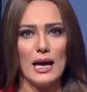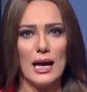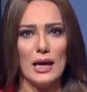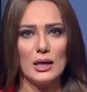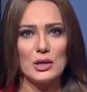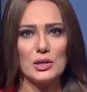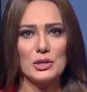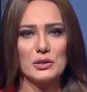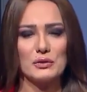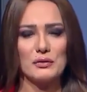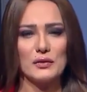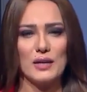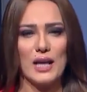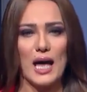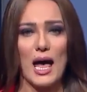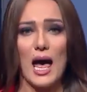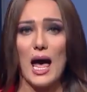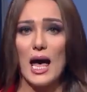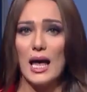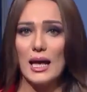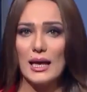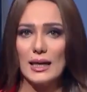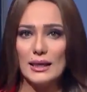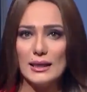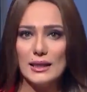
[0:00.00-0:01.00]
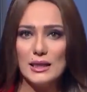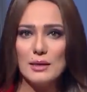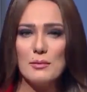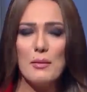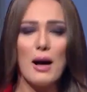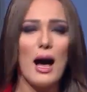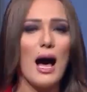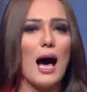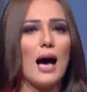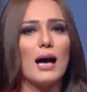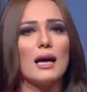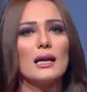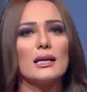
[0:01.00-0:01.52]
داعش في آخر
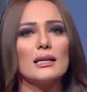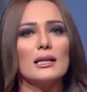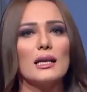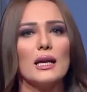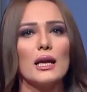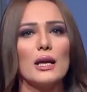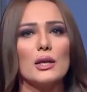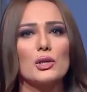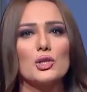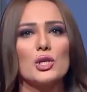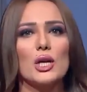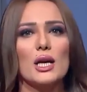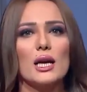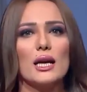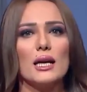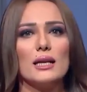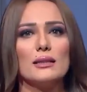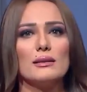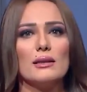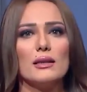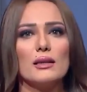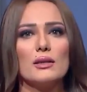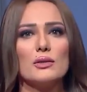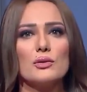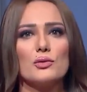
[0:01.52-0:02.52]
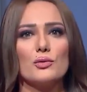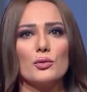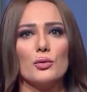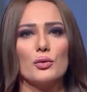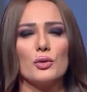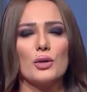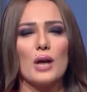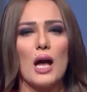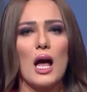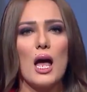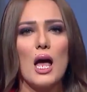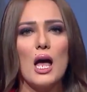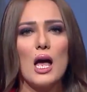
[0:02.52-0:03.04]
معاقله شرق دير
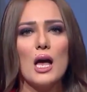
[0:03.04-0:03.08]
الزور